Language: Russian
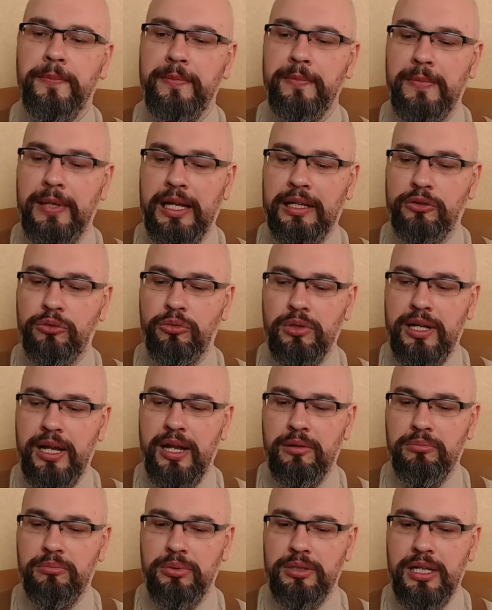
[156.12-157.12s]

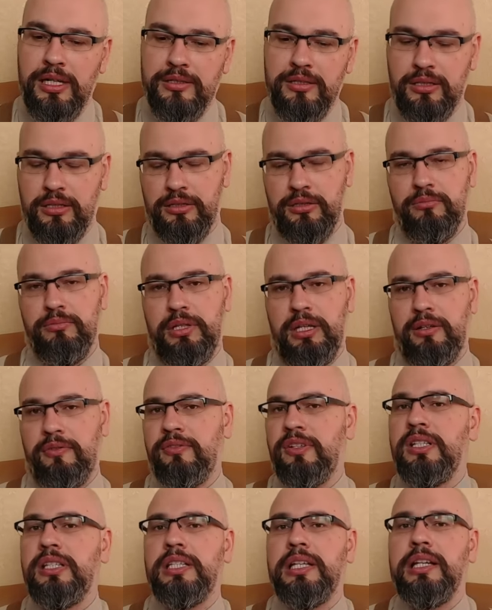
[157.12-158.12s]
которая была, скажем так,
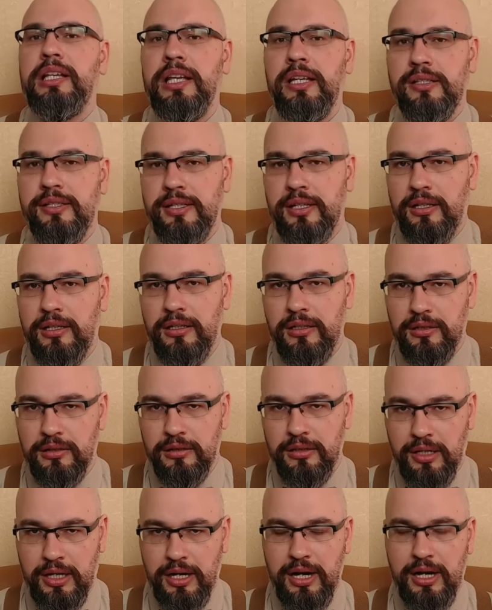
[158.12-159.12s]
в интересах
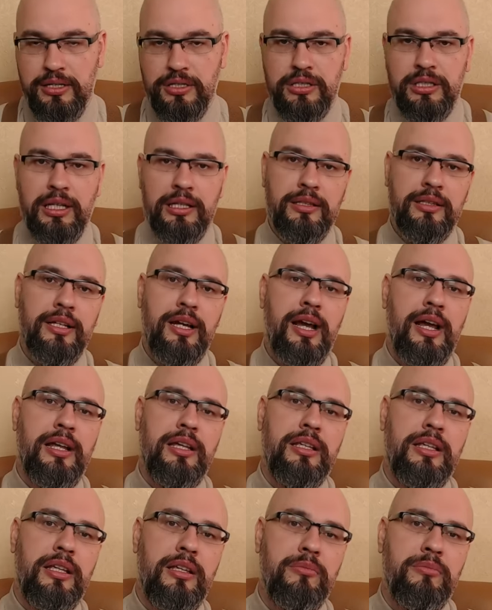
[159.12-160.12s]
граждан. Да?
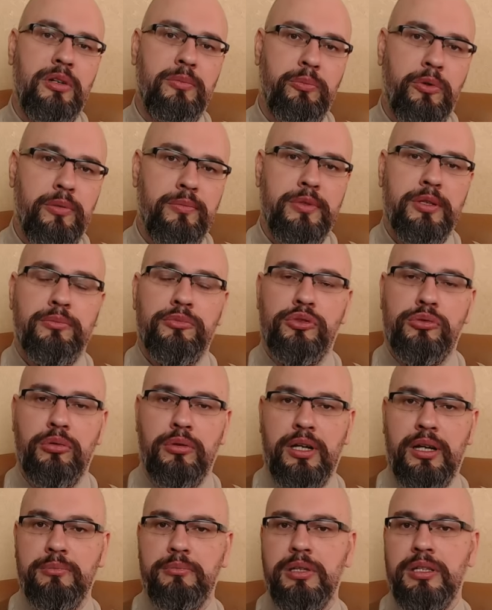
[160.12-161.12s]
И мы помним, что
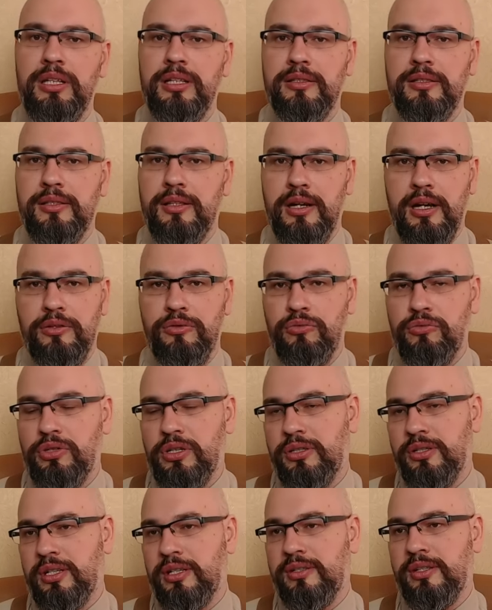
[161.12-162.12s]
кабинет сразу же
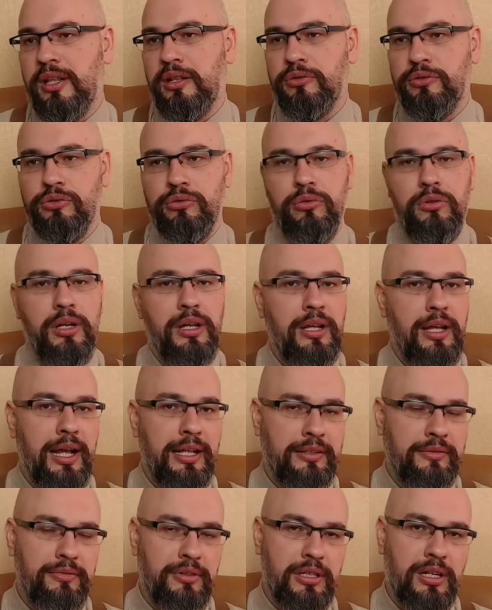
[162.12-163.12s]
сказал, что
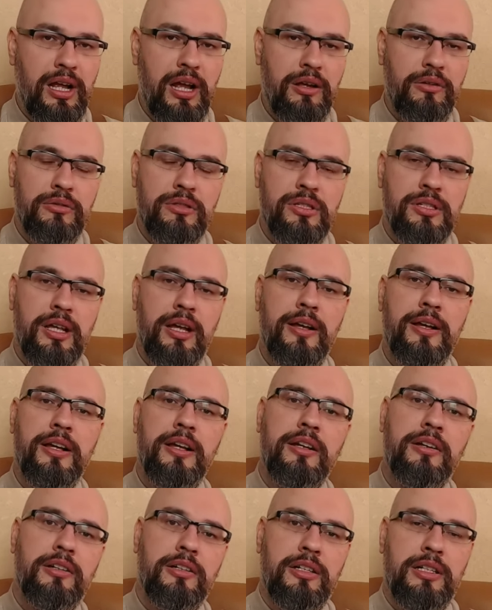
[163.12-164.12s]
отвергаются
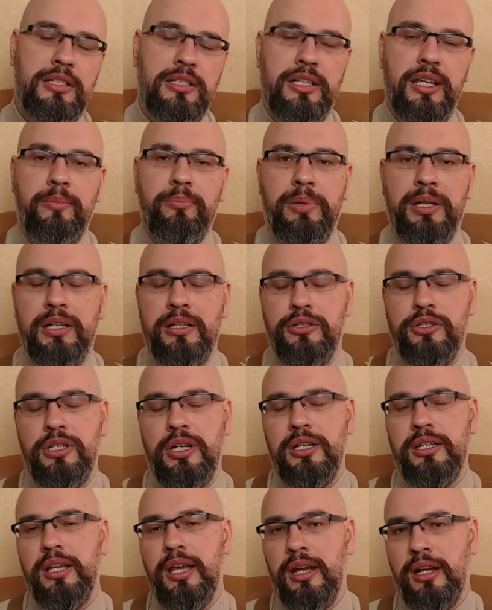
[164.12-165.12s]
Э, те
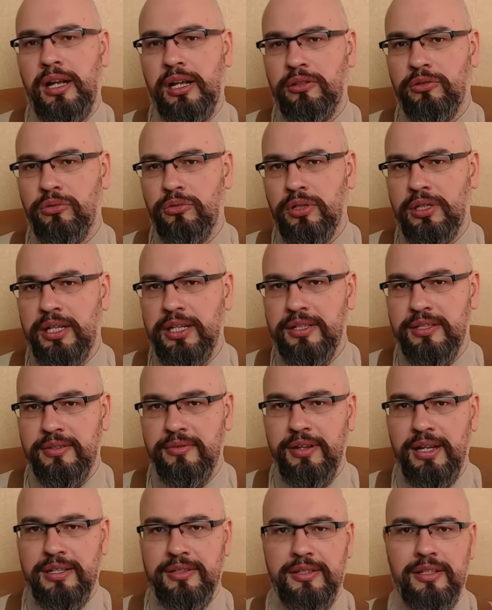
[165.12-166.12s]
положения, которые
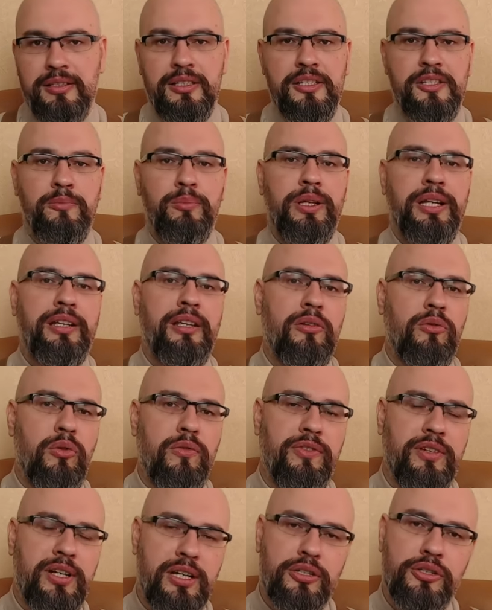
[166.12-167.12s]
связаны с
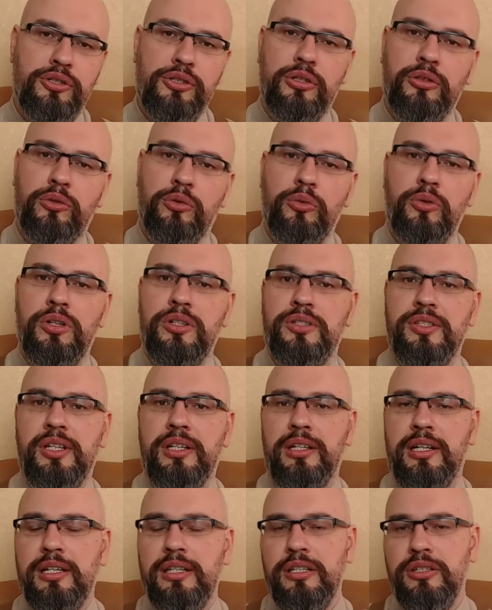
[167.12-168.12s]
блокировкой счетов, с
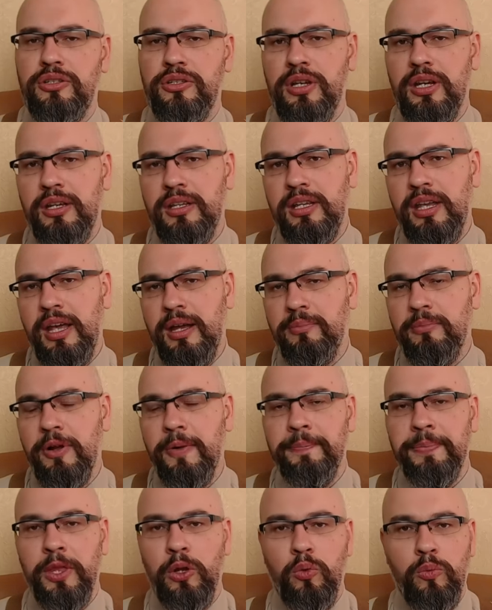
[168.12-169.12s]
ограничением
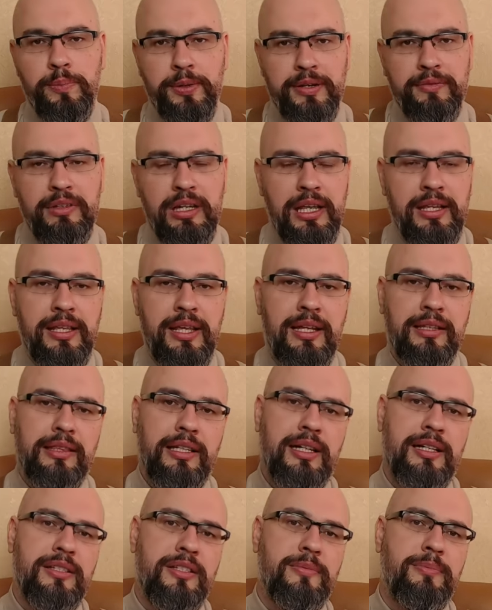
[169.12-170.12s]
управления
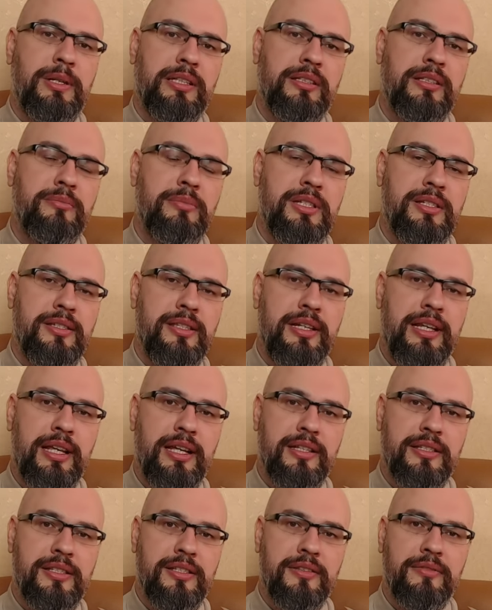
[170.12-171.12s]
транспортными
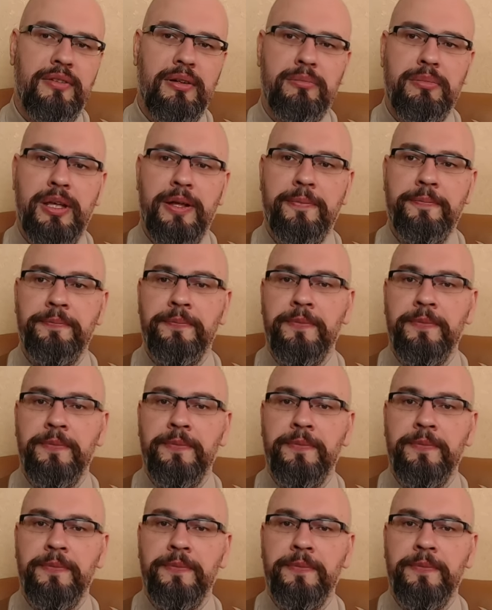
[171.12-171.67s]
средствами